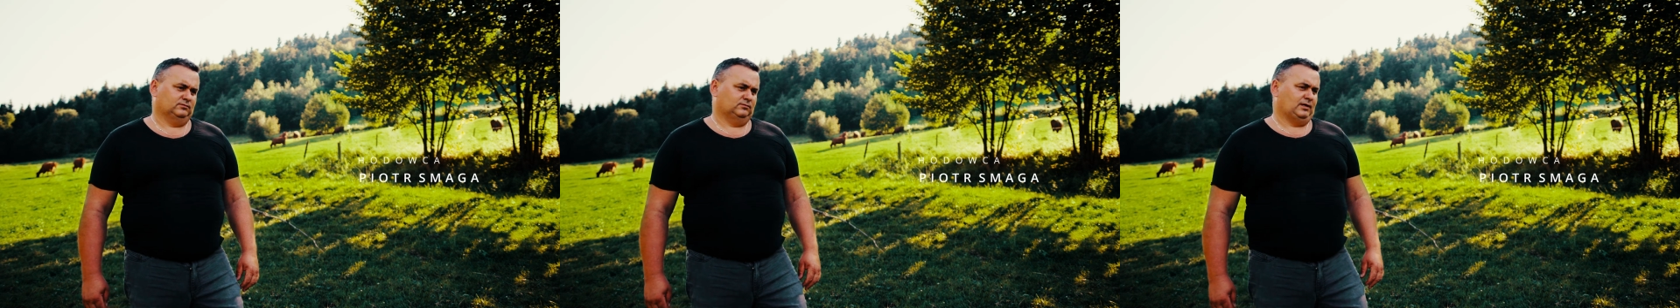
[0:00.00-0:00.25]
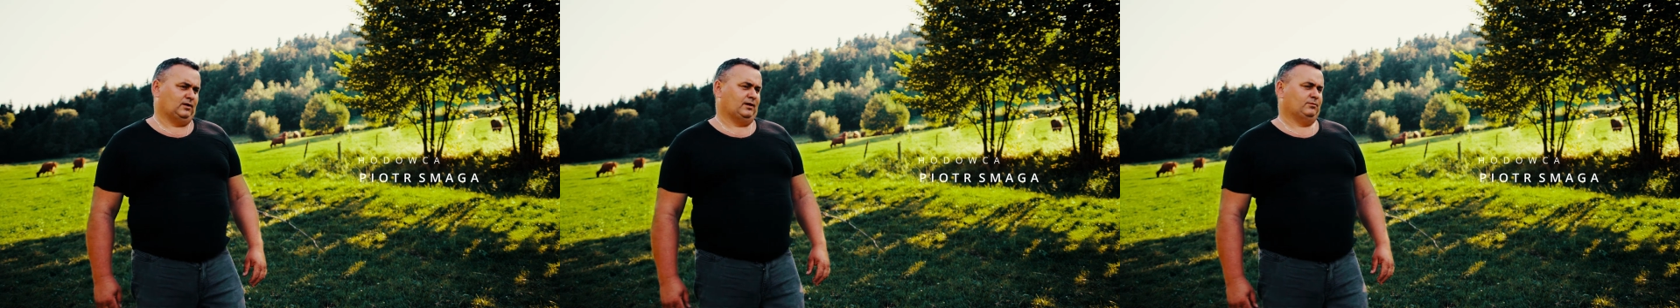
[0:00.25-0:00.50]

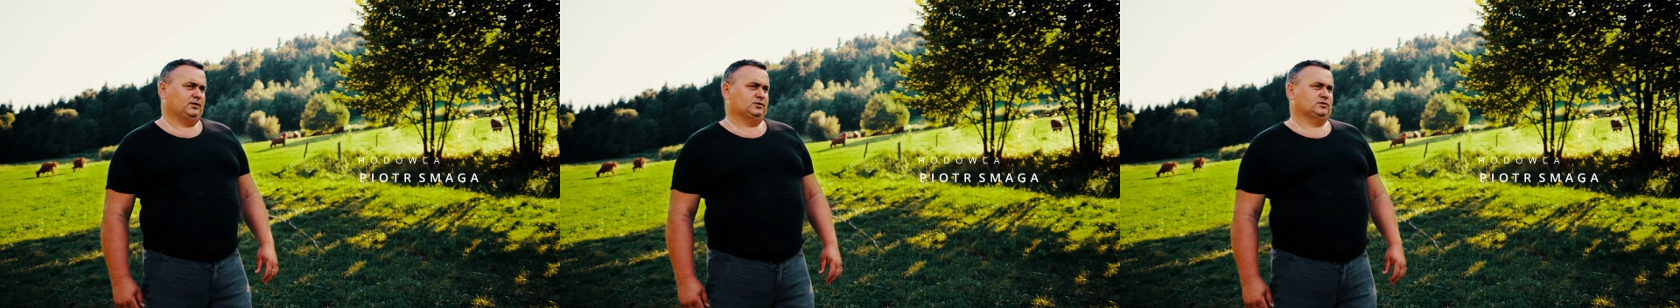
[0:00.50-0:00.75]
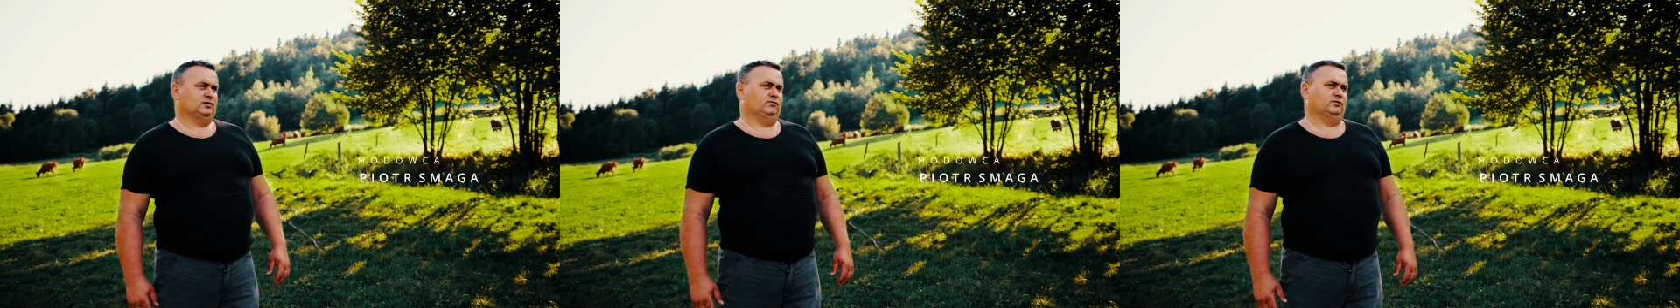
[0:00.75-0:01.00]
Mała
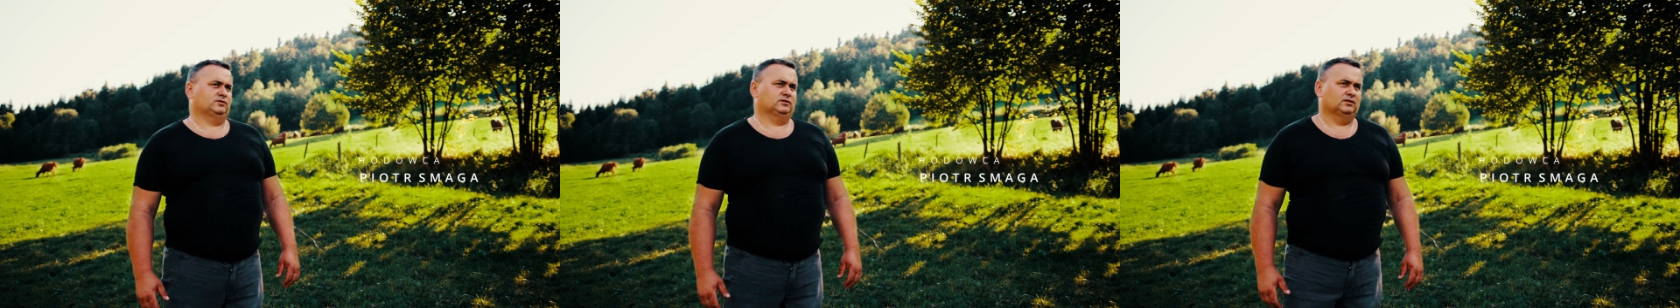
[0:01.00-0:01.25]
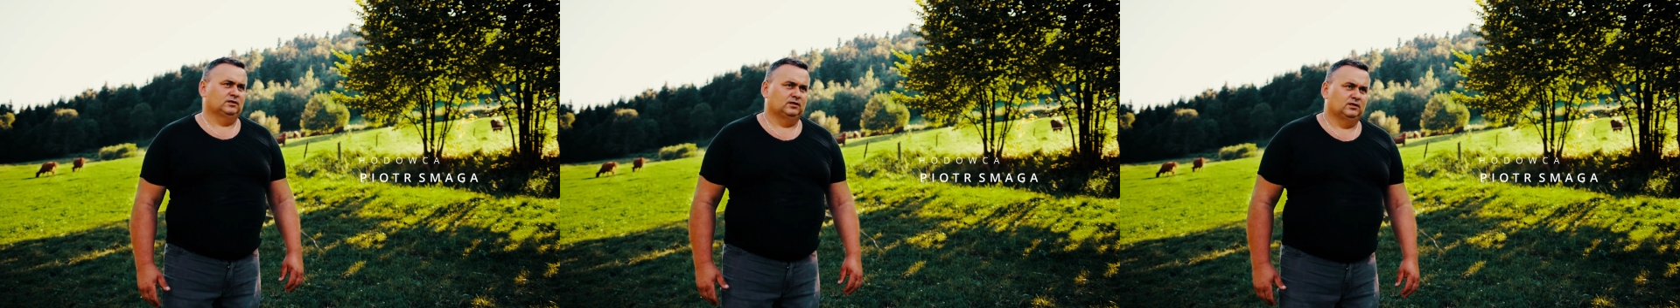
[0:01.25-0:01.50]

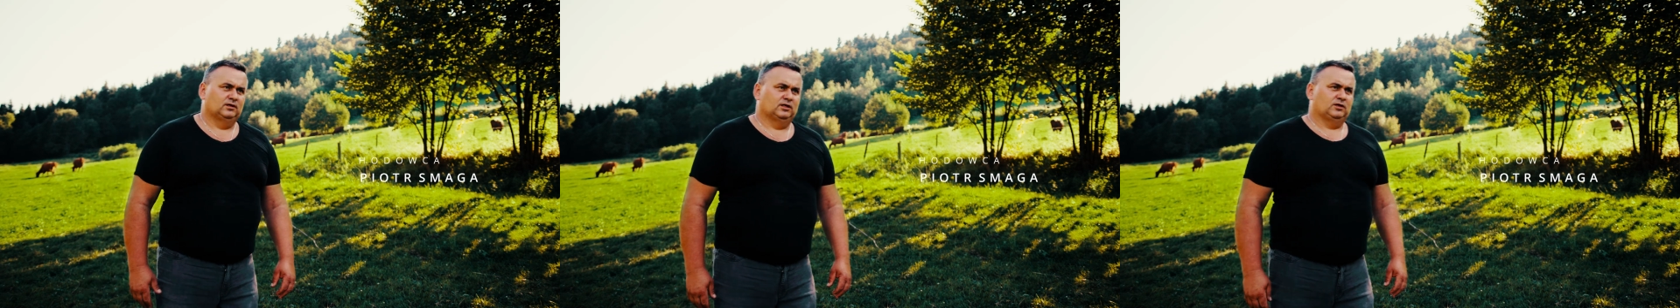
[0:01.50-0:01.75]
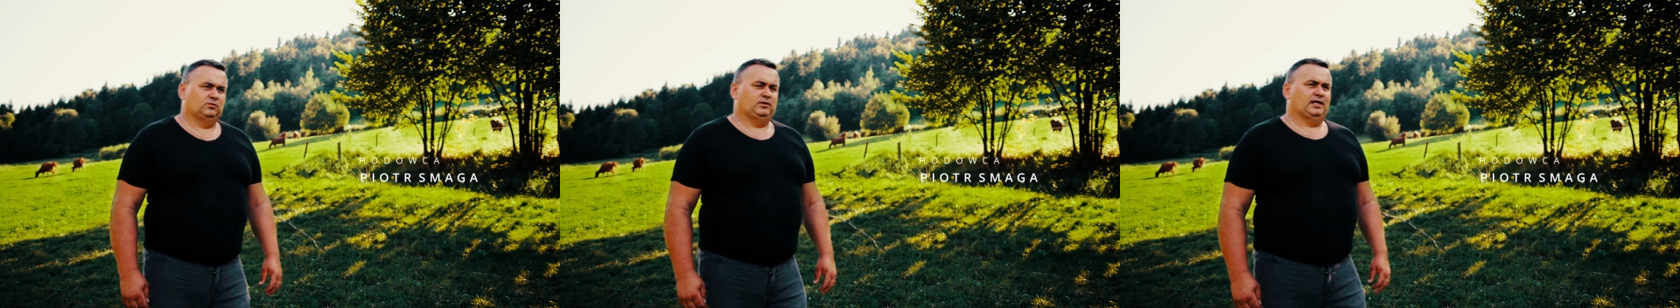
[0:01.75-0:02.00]
miejscowość,
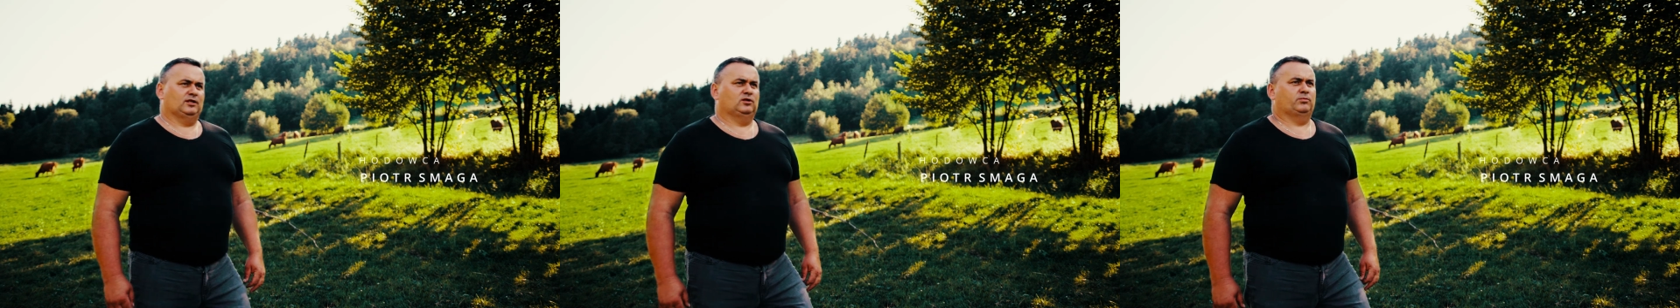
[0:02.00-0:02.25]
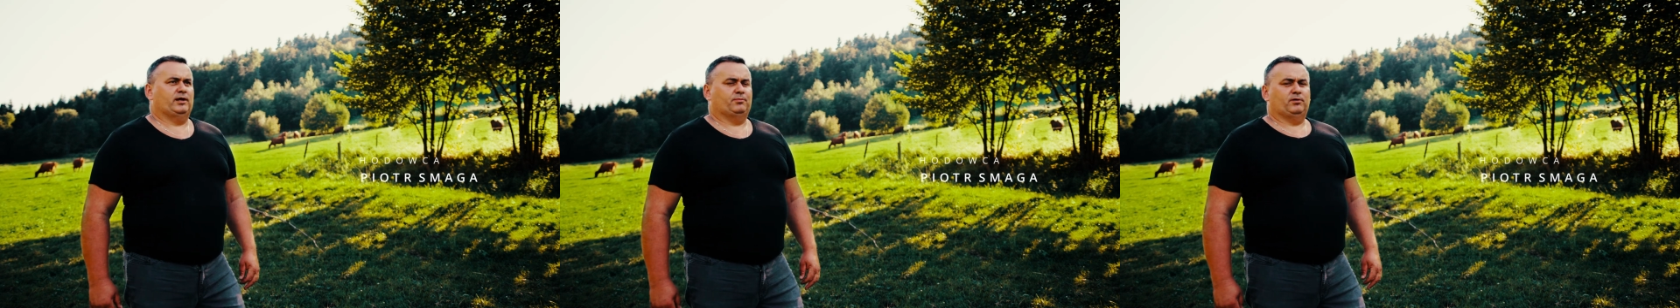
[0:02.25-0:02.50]
gmina
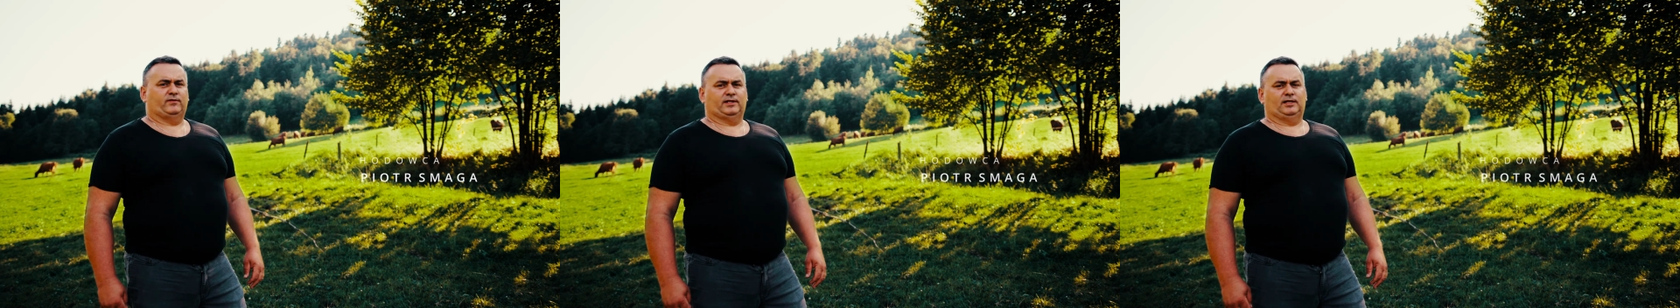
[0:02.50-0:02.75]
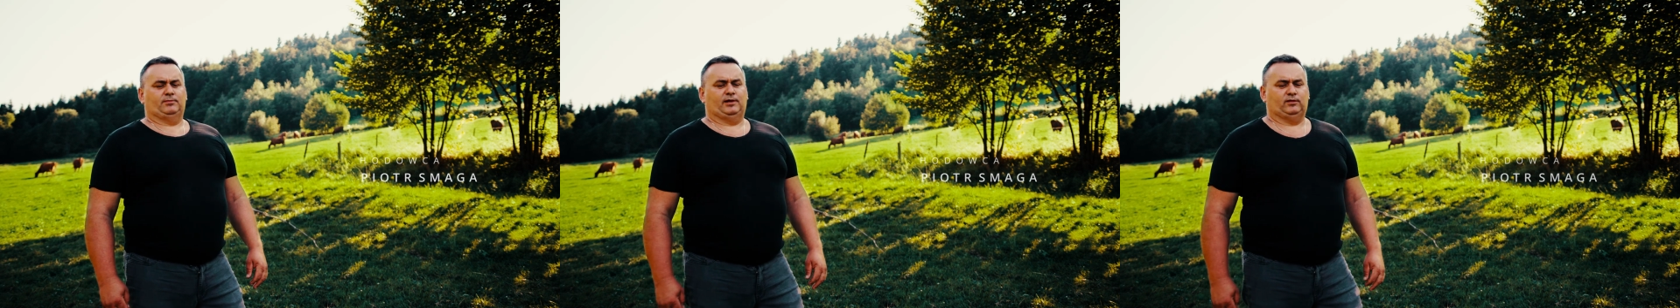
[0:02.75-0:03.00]
Dobra,
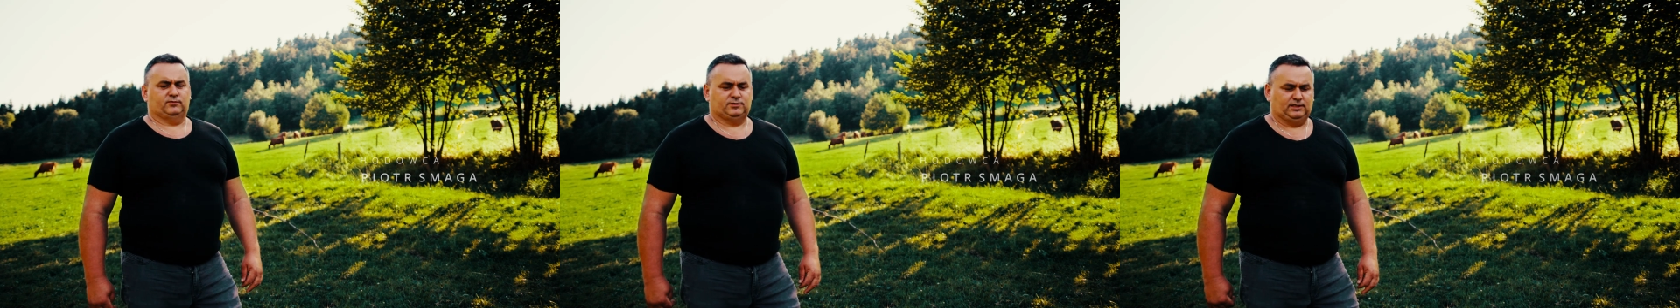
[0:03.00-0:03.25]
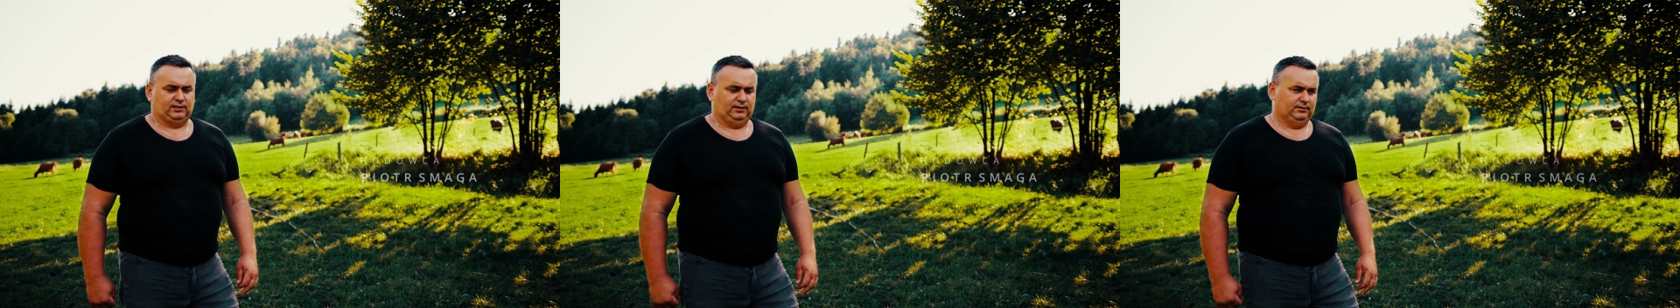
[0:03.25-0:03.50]
powiat
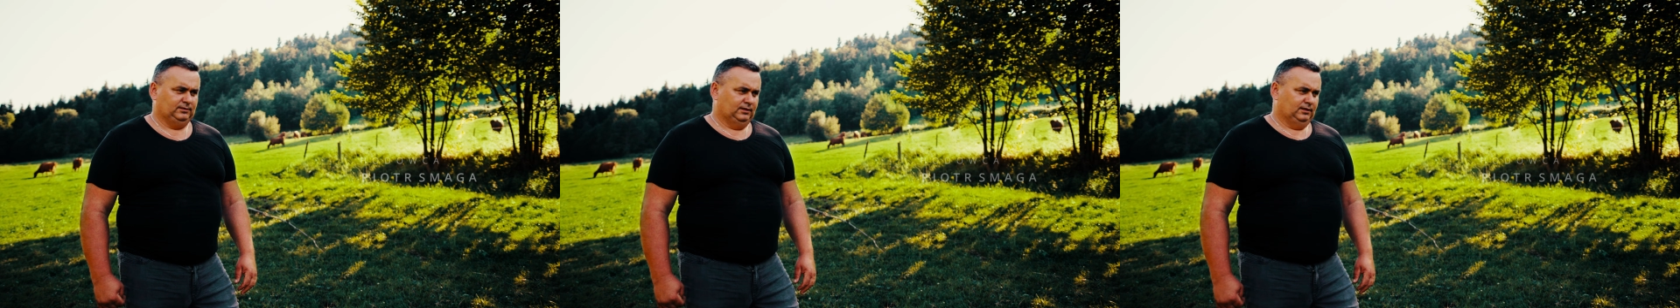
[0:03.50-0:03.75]
limanowski.